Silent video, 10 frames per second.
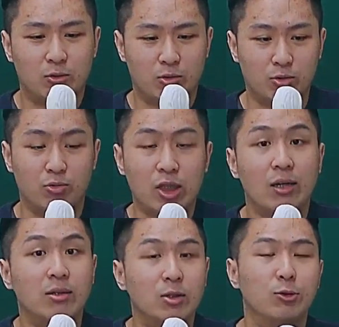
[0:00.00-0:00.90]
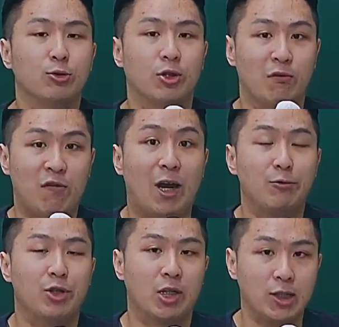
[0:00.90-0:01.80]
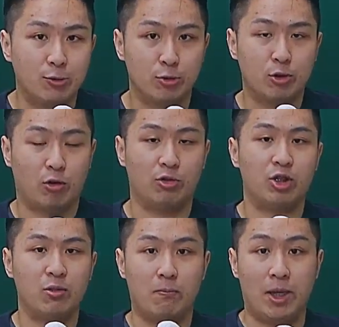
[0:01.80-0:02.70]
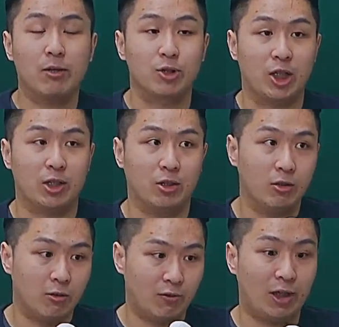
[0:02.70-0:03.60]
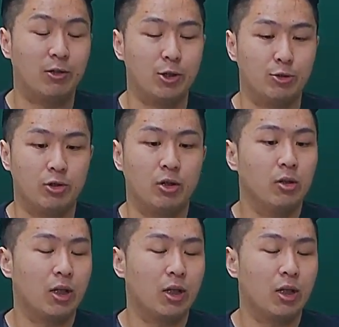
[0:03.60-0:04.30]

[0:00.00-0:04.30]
主张资讯权的法律上依据，董事是没有这个法条依据的。